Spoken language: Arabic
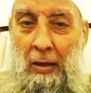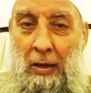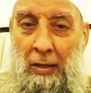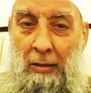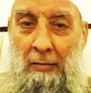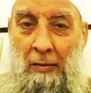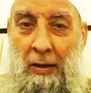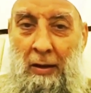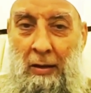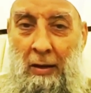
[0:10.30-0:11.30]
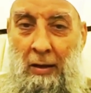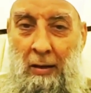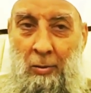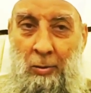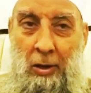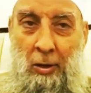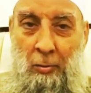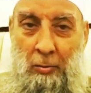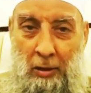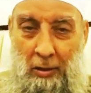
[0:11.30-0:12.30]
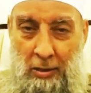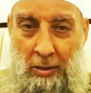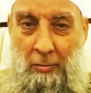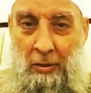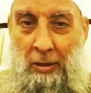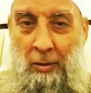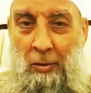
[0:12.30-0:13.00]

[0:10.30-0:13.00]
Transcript: حدثني عنك أخونا عمر القزبري